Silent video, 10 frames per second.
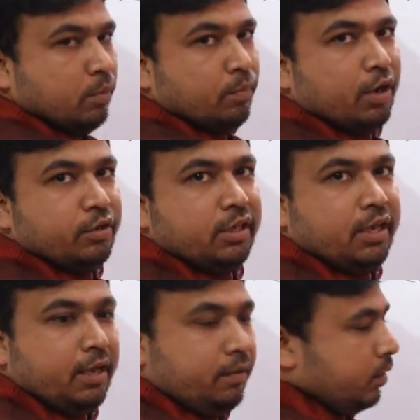বলা হচ্ছে
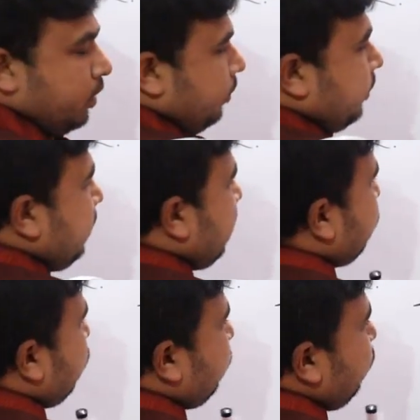কি দ্বিতীয়
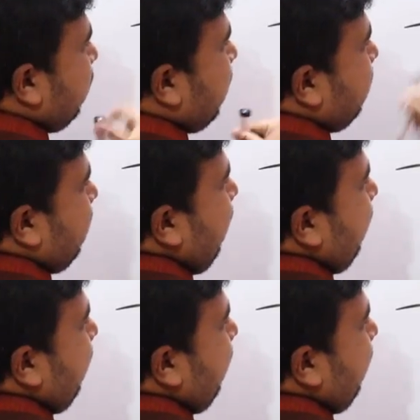তৎপুরুষের ক্ষেত্রে